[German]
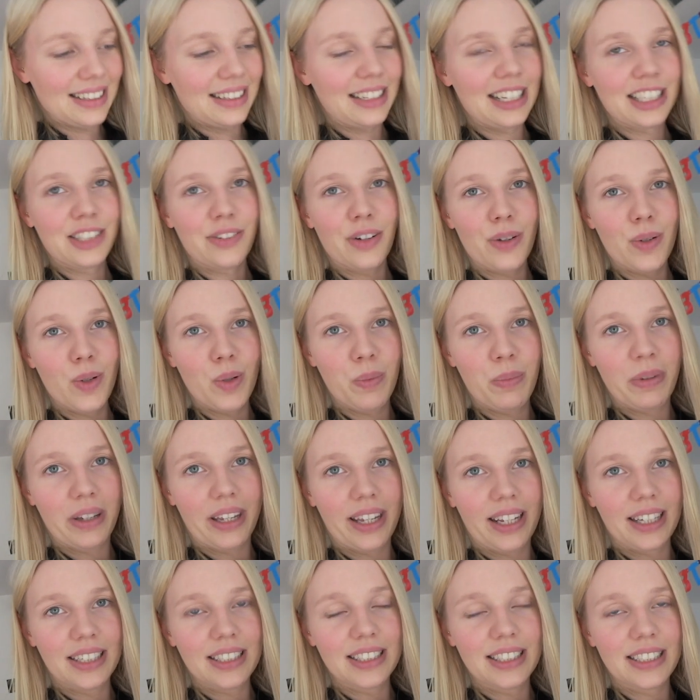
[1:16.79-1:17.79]
Das war
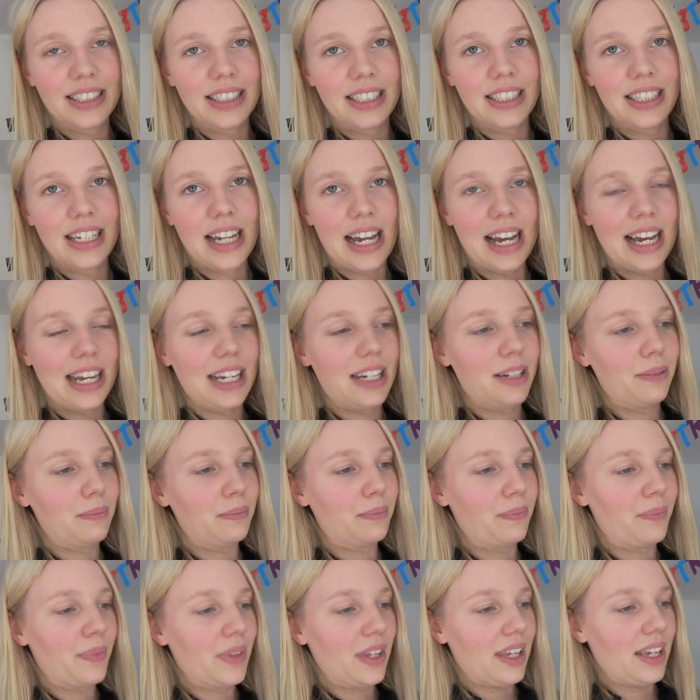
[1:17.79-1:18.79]
übrigens in
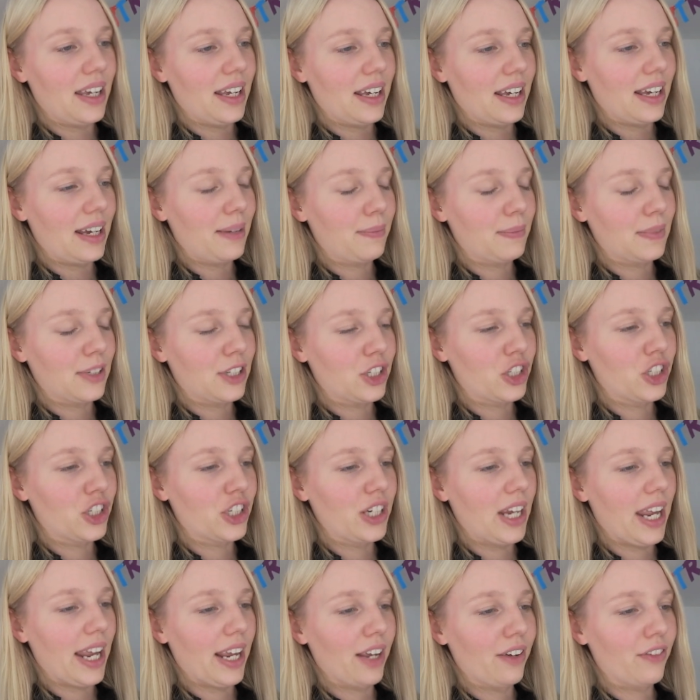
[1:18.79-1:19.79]
einem ähm,
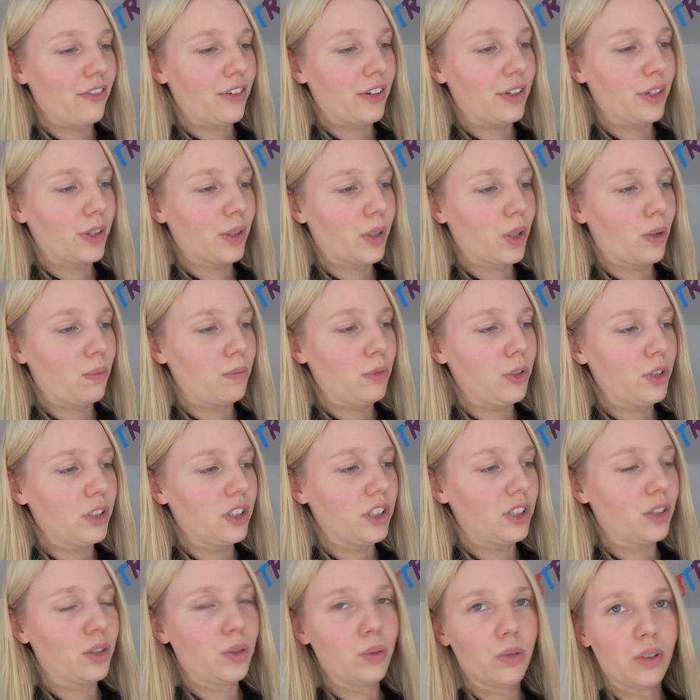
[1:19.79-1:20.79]
Geschenk von der
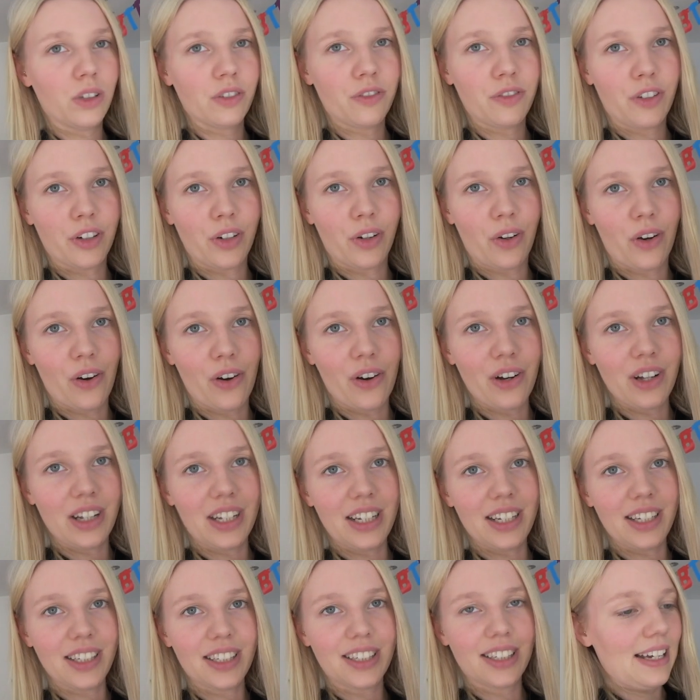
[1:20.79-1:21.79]
Community Tour von
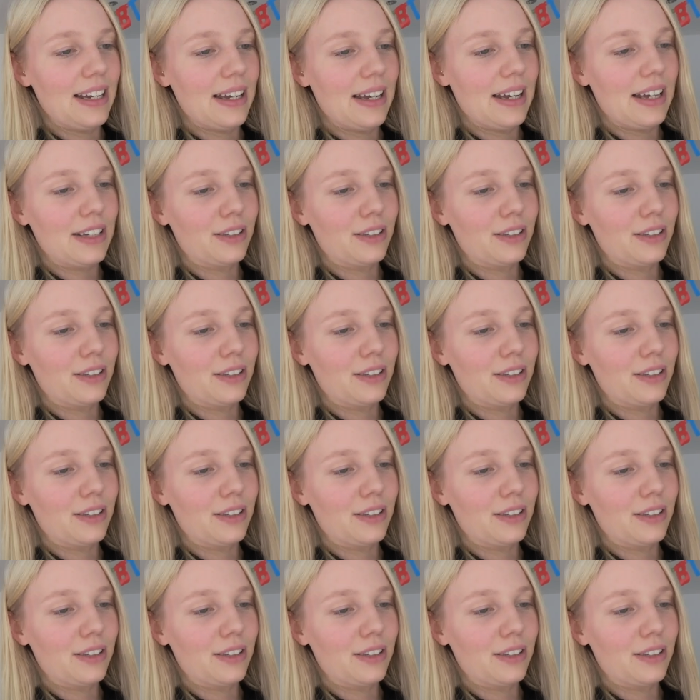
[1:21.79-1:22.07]
euch.